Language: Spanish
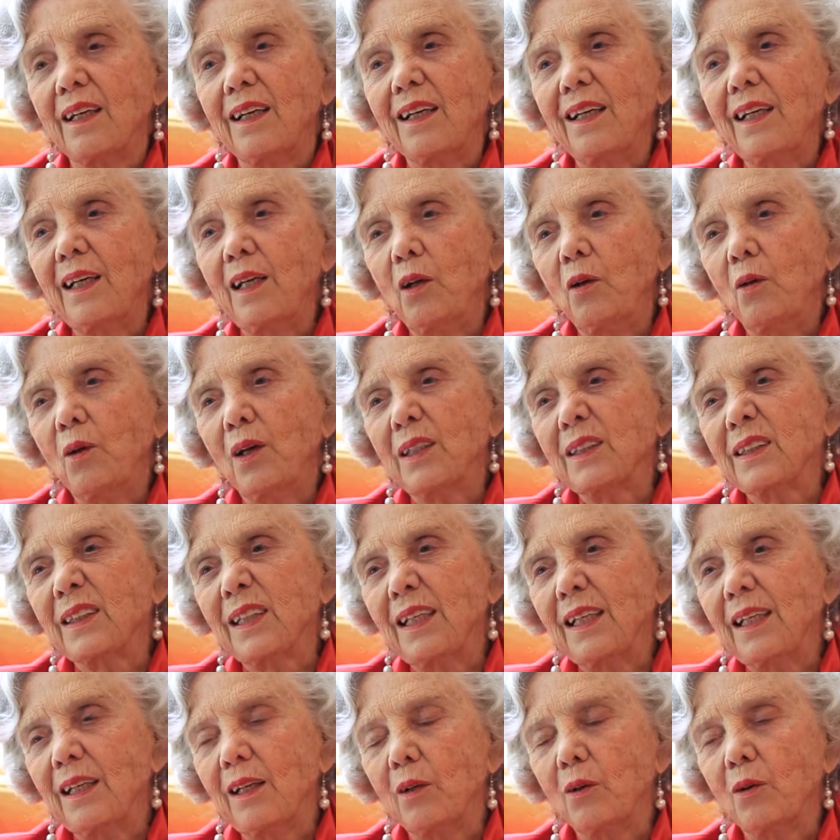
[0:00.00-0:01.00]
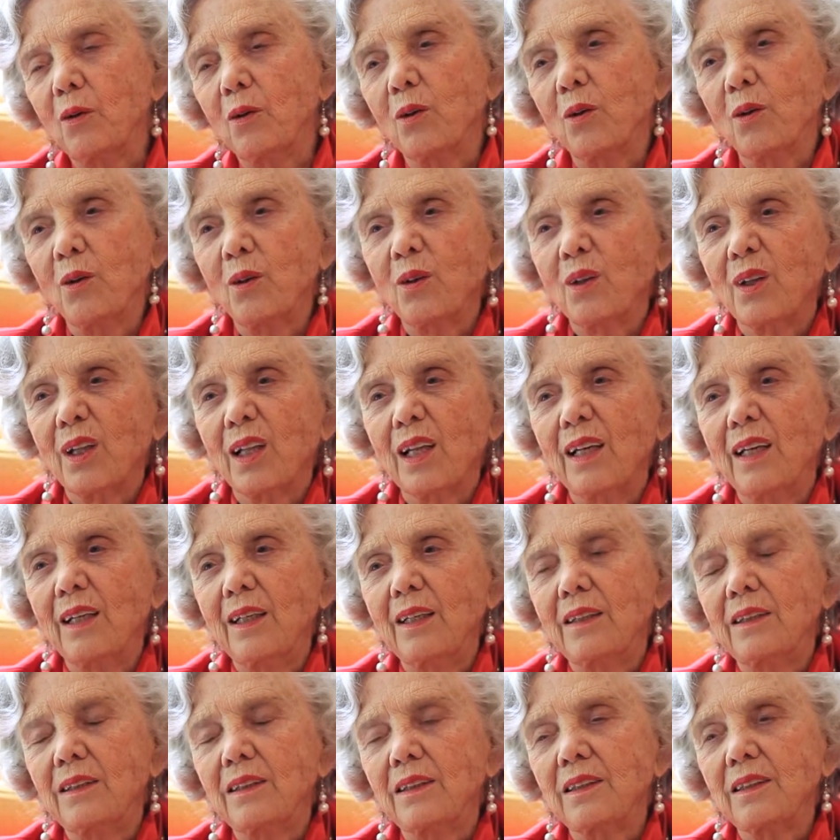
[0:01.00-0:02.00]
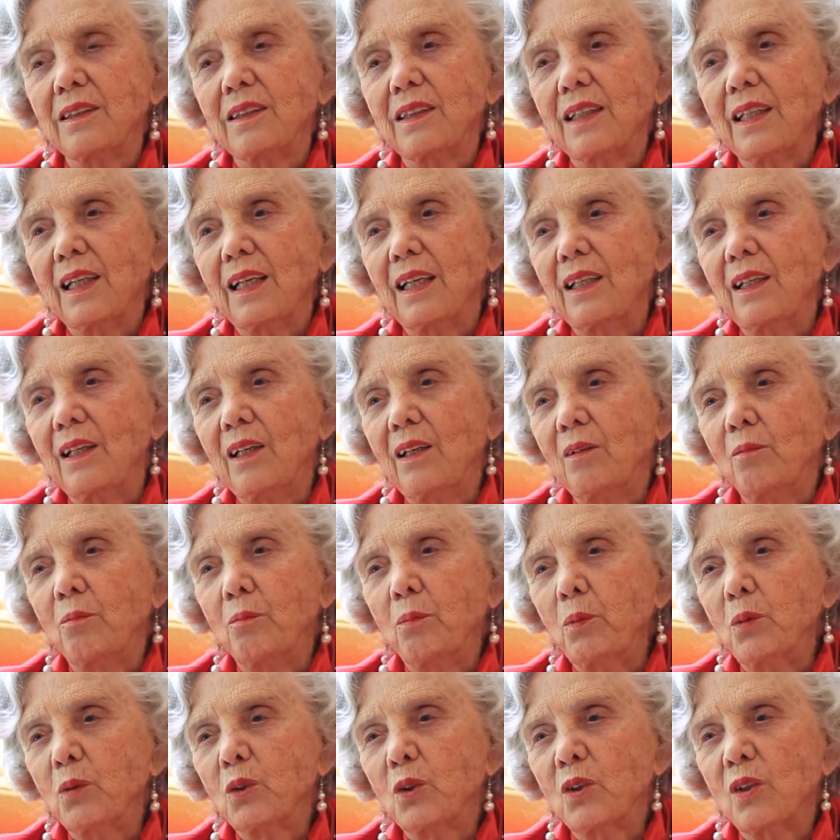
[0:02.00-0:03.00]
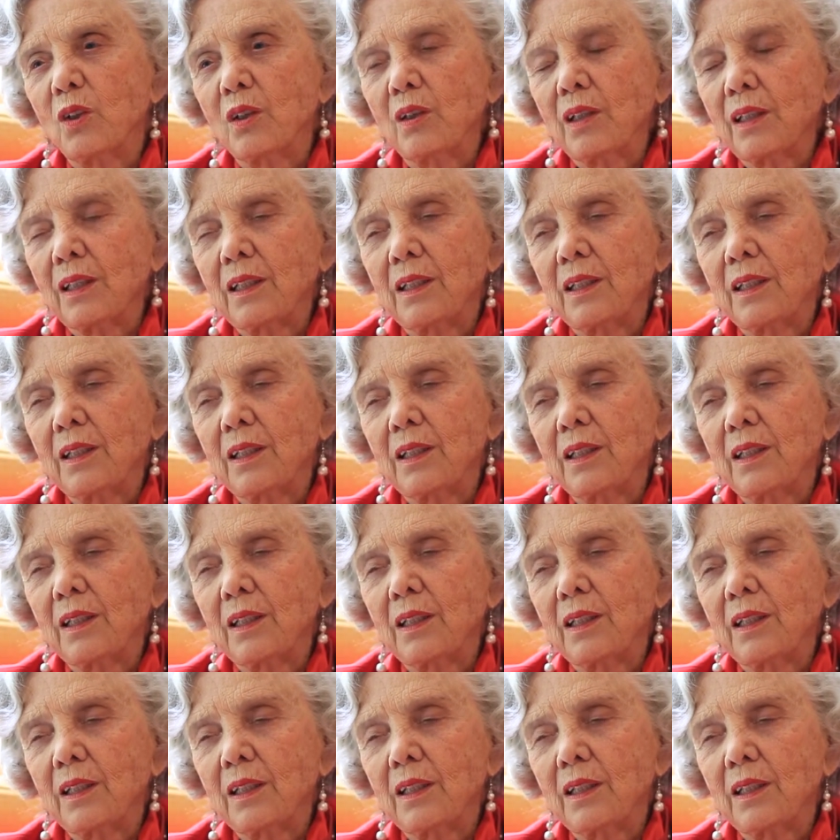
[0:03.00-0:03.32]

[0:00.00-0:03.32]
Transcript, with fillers: y lo hace lo, pues,